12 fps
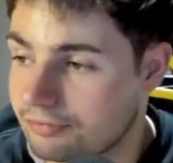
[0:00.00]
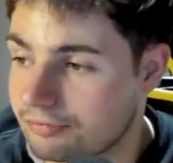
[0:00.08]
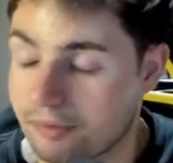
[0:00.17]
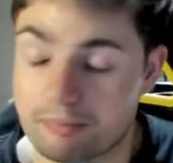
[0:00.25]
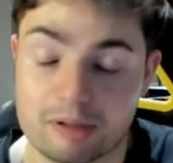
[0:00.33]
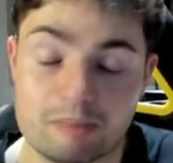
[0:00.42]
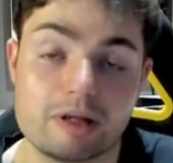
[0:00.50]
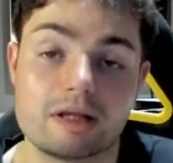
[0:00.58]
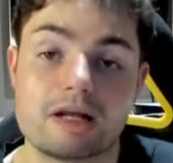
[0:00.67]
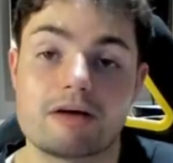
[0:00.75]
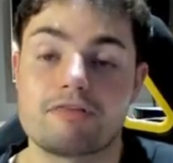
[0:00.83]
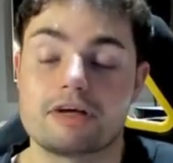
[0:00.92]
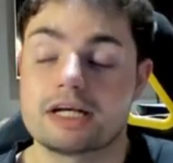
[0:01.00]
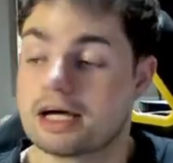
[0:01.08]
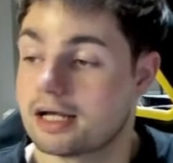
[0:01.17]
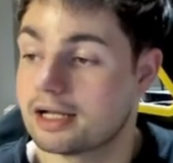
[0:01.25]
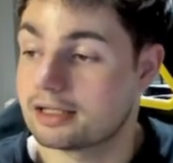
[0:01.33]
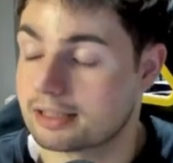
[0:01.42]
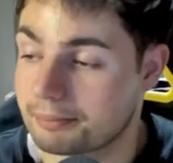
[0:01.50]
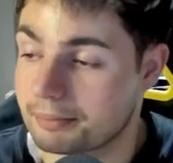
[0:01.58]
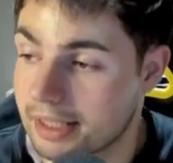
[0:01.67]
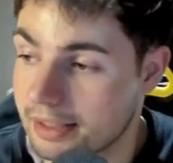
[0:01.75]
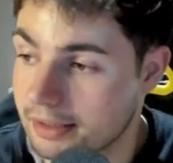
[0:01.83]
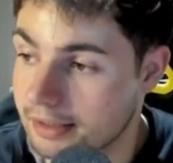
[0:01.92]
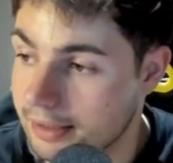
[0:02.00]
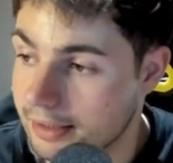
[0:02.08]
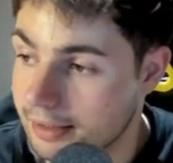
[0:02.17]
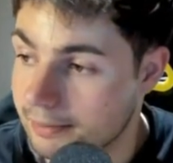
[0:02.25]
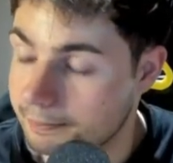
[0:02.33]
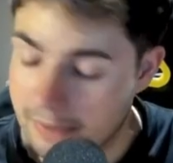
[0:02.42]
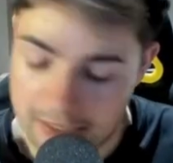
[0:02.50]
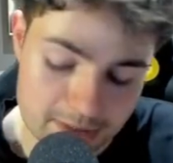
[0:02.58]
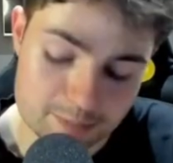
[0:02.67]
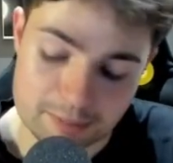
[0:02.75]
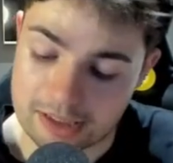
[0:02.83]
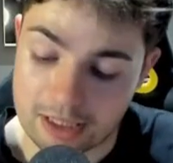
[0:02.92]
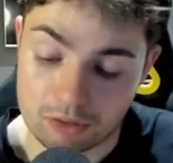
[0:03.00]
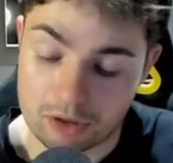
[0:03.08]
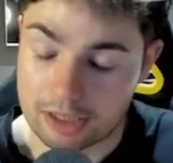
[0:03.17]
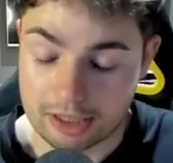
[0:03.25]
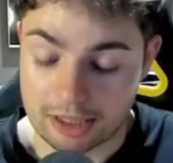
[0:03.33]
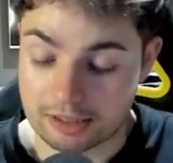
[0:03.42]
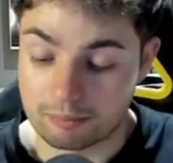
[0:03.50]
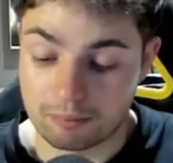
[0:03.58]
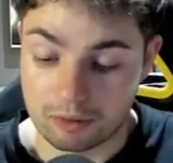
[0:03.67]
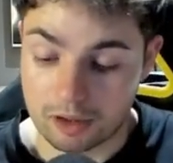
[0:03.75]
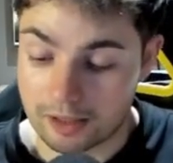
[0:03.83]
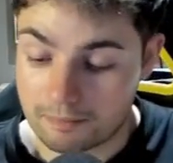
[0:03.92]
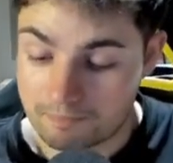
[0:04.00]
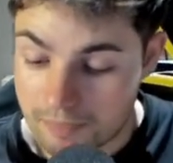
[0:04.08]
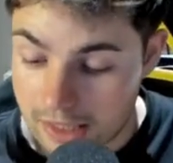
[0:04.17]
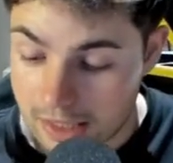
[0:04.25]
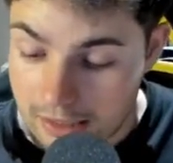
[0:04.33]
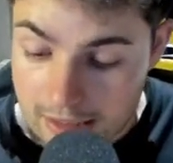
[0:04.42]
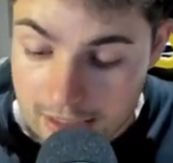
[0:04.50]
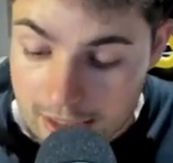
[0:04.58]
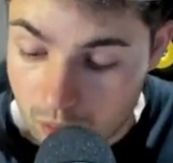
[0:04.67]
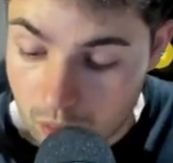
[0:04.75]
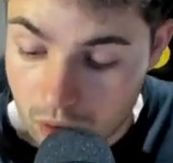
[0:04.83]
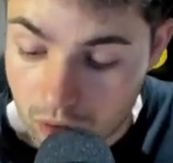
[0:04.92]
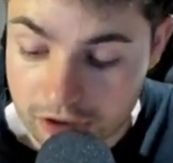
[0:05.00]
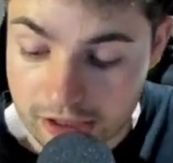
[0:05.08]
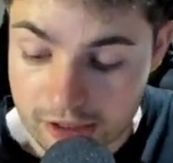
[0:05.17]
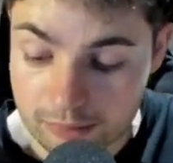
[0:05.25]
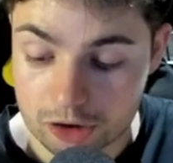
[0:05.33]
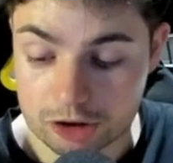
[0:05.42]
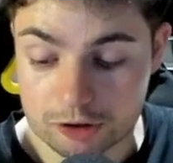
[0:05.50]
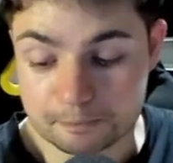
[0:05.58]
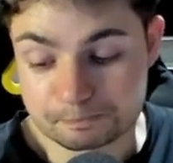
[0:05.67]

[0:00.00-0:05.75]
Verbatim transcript: Fue MVP de la final también. Em, ah, espectacular, gran temporada. Luego tenemos,